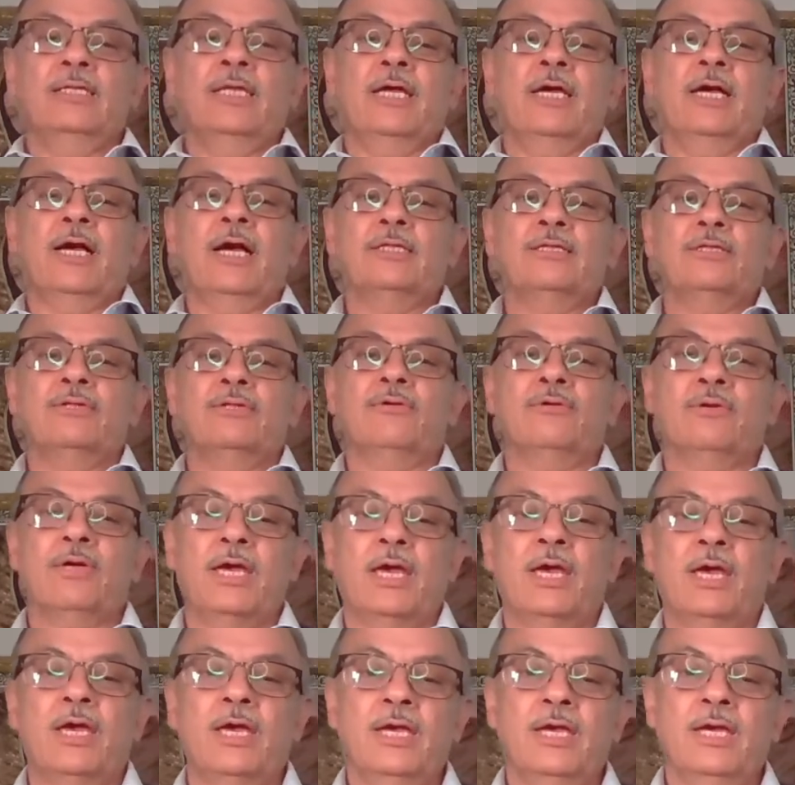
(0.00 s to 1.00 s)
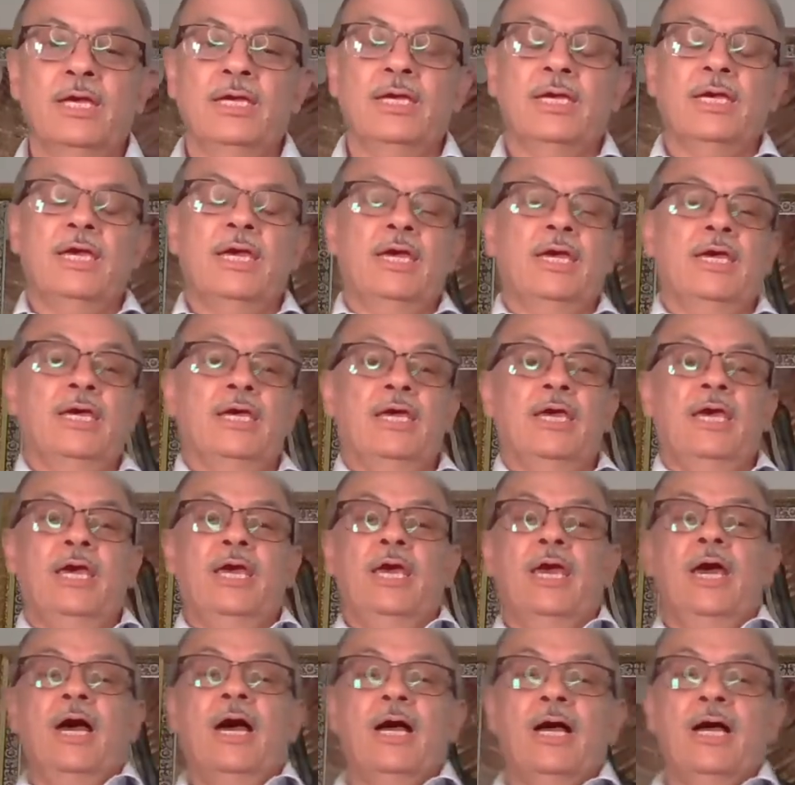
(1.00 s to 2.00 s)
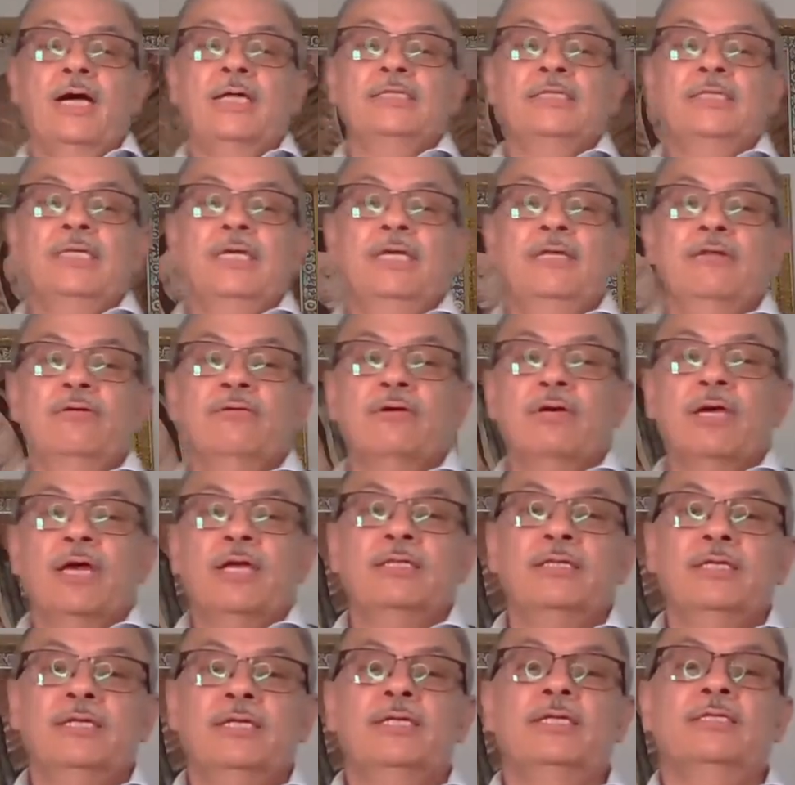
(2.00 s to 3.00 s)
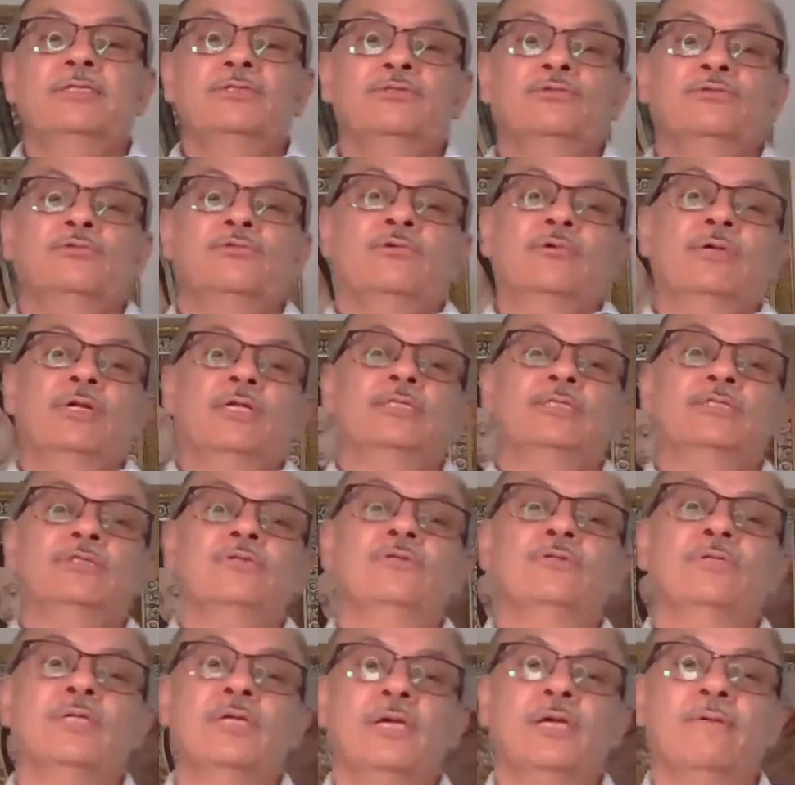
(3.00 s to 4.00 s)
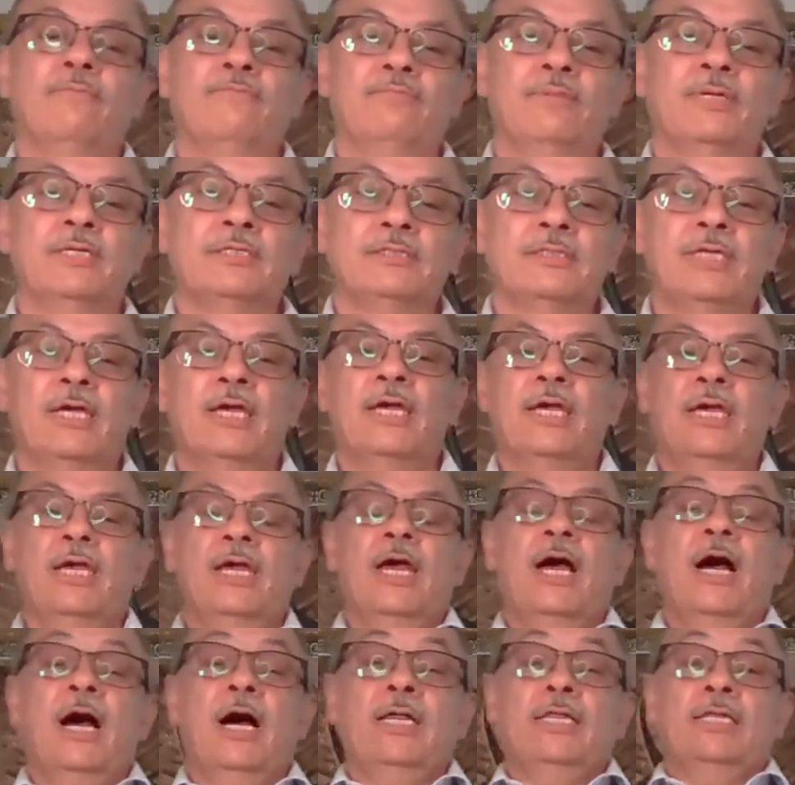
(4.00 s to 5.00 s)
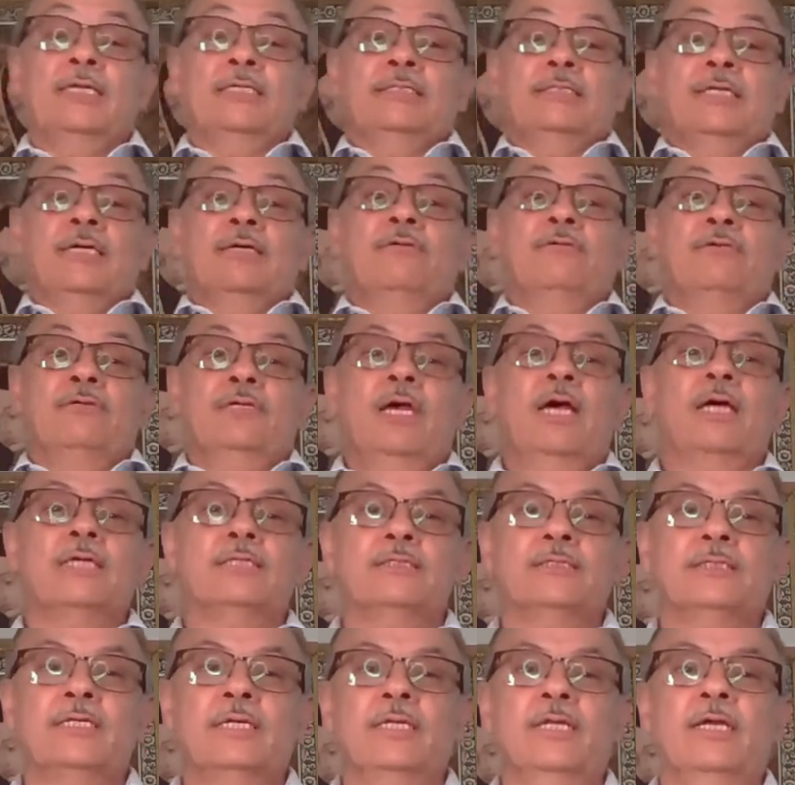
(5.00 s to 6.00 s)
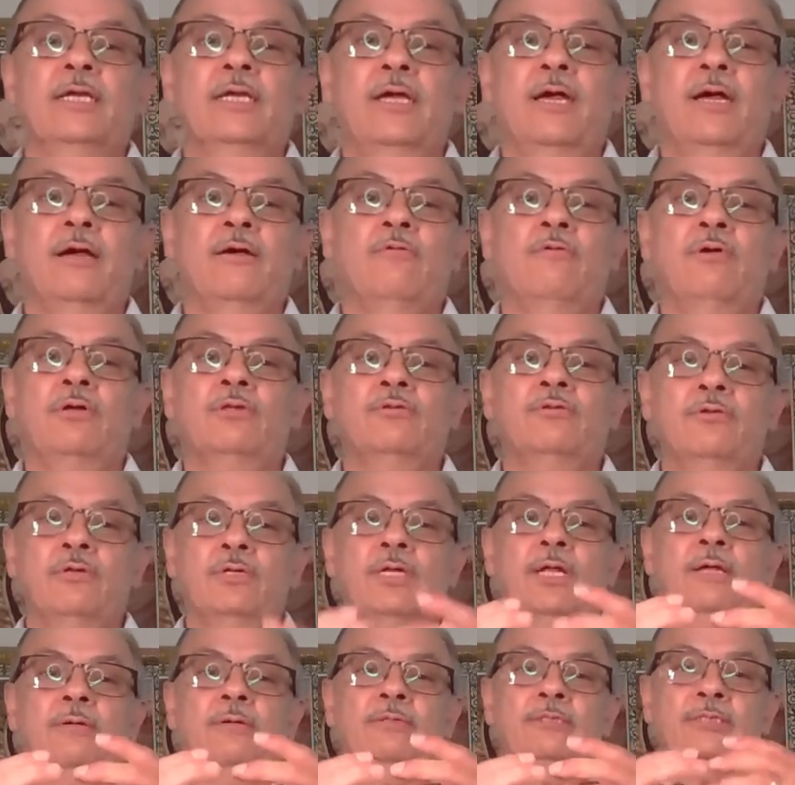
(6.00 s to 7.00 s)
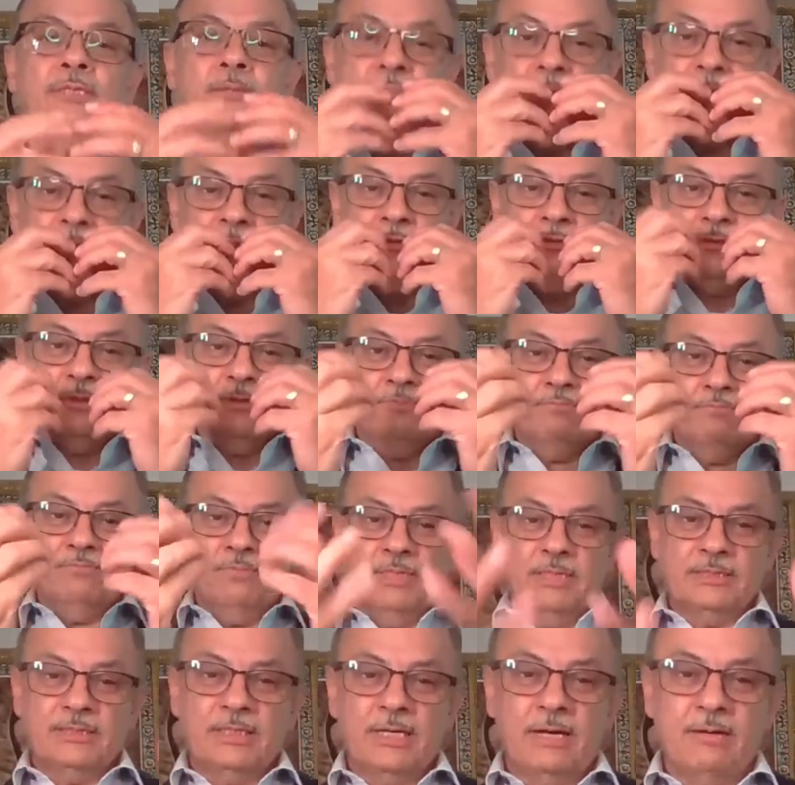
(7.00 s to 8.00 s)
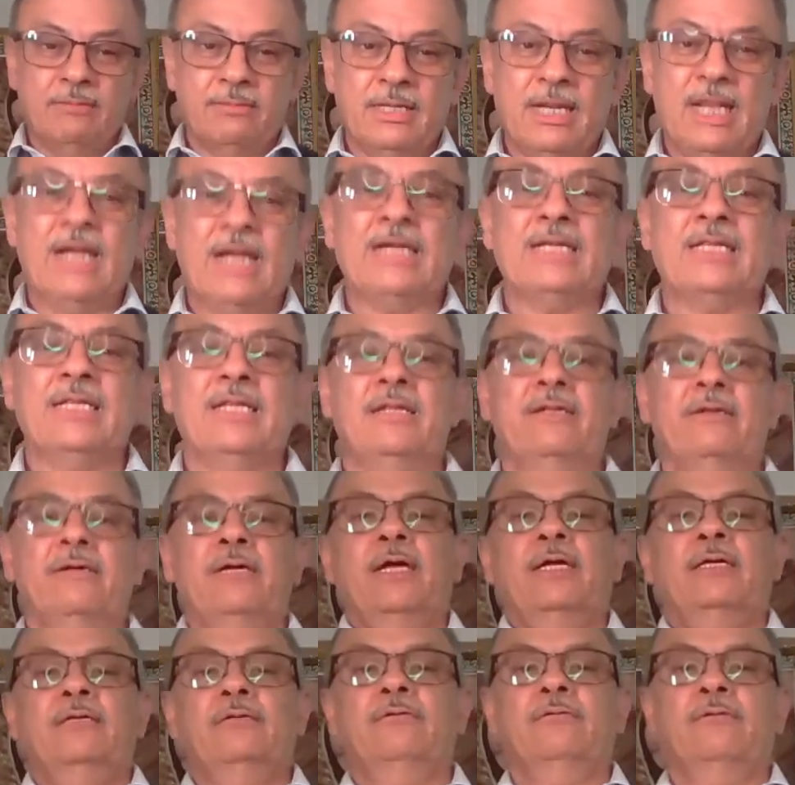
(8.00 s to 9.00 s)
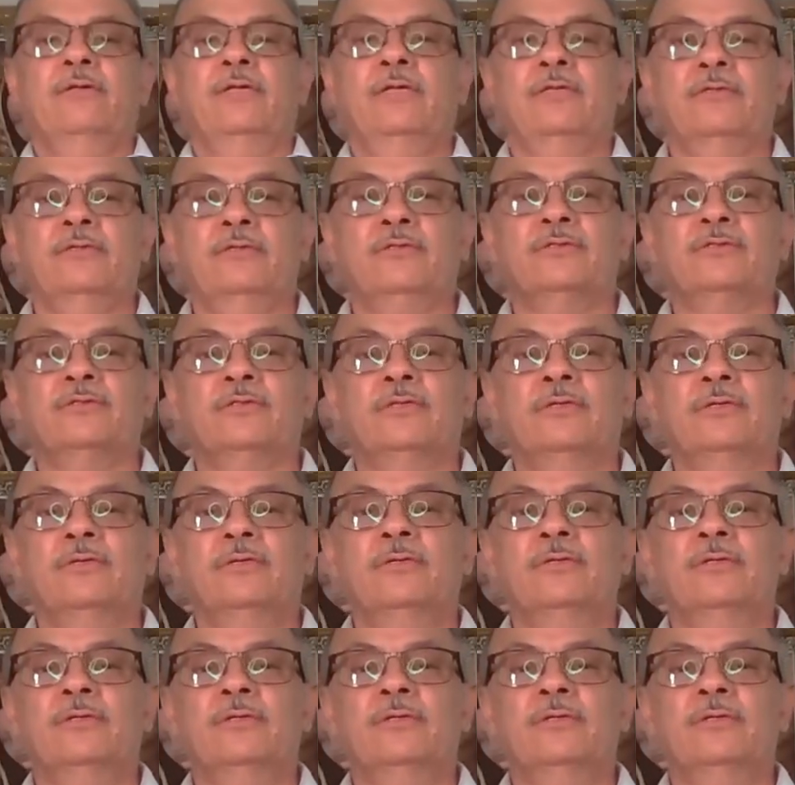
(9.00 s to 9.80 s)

dejando que, que, que, haga nido, que anide en su corazón y que empiece a desarrollarse en ella cuando esta persona empieza a hablar del reino de Dios?